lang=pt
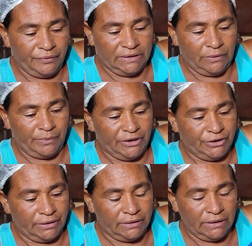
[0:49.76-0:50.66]
fazer uma
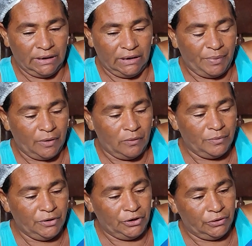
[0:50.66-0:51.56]
janta. E ele pegou o
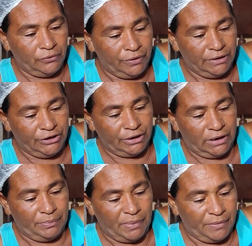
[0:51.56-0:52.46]
menino, foi deixar
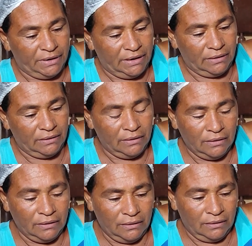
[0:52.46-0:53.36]
ele para a mãe dele.
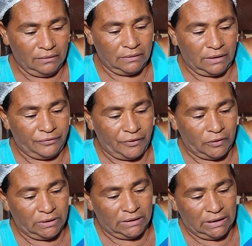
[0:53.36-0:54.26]
Na
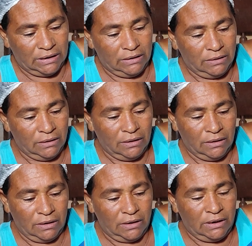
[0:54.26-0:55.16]
volta dele,
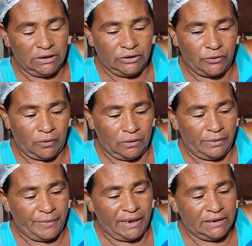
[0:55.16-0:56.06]
ele se escorou
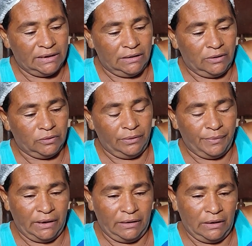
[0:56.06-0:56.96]
na mesa e eu
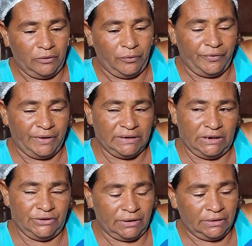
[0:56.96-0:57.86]
também. E aí eu fui fazer
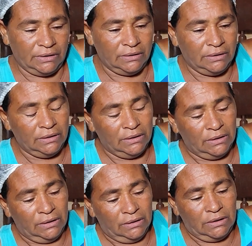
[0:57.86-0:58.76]
a janta.
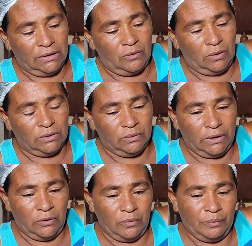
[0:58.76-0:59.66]
Que quando
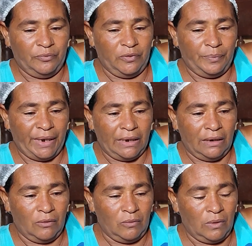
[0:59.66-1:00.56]
eu fui
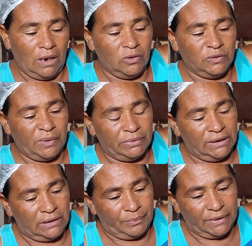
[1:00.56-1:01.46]
pegar um arroz para
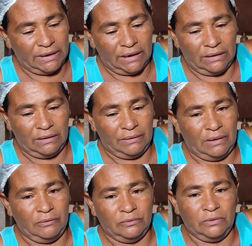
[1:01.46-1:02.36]
botar na panela,
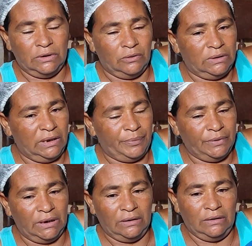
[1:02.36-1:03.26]
não deu tempo
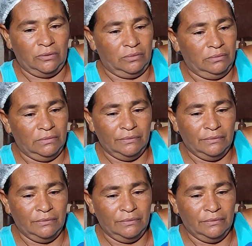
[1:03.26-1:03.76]
nem deu